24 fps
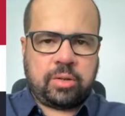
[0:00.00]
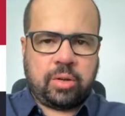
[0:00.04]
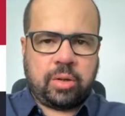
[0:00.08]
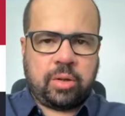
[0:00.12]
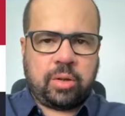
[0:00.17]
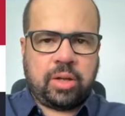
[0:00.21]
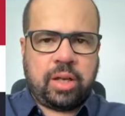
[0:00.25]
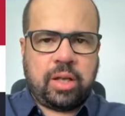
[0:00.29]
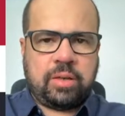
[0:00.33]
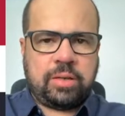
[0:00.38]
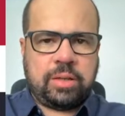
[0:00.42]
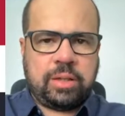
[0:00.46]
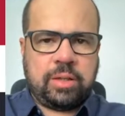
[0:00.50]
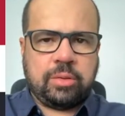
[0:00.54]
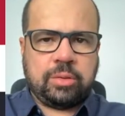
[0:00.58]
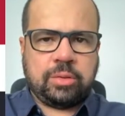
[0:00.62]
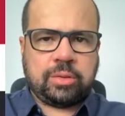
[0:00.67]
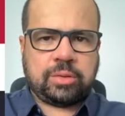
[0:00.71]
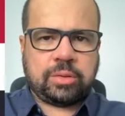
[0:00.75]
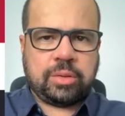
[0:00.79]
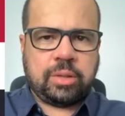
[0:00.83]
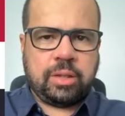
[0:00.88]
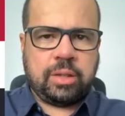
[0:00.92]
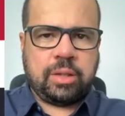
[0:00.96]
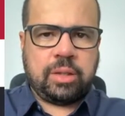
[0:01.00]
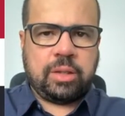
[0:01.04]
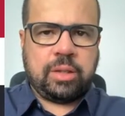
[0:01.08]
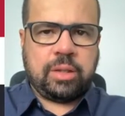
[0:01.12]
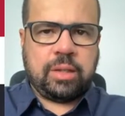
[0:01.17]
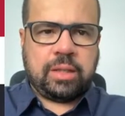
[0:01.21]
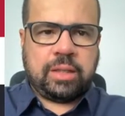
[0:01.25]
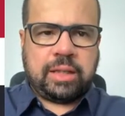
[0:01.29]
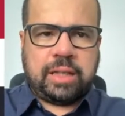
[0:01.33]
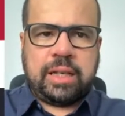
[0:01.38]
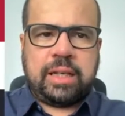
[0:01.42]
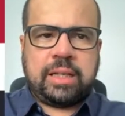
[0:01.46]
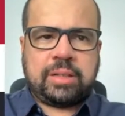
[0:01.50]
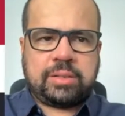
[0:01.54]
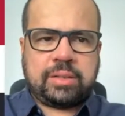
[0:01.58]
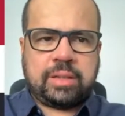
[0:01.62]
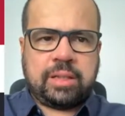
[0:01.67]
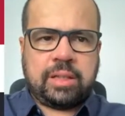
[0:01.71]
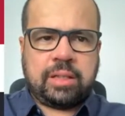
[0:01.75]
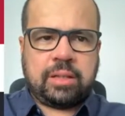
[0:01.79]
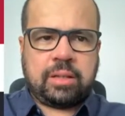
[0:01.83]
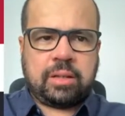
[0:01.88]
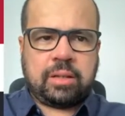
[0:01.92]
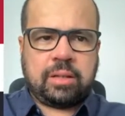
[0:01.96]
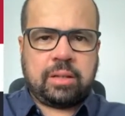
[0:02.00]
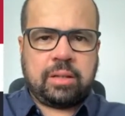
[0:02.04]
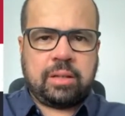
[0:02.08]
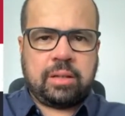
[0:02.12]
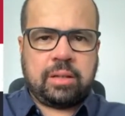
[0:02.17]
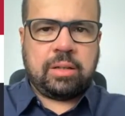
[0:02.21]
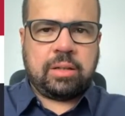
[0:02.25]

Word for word: coronavirus crece,